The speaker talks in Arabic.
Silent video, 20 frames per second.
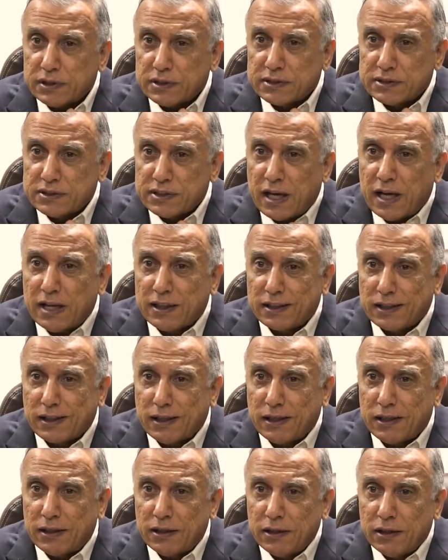
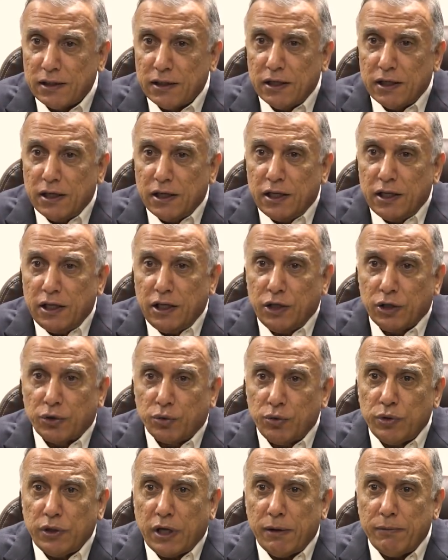صادقة
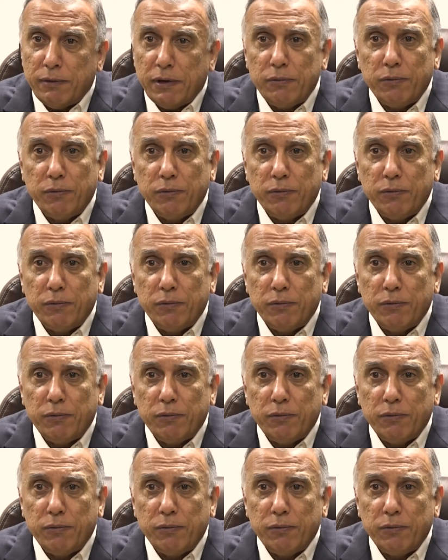يعيقون عمل